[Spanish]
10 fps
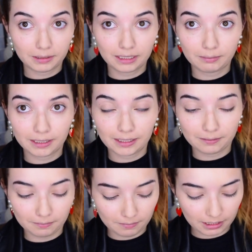
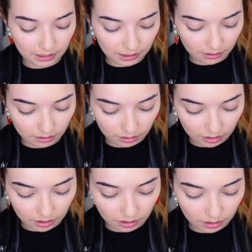básicamente metes
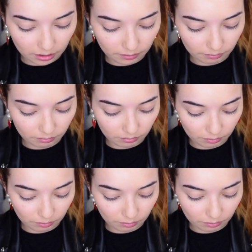eh,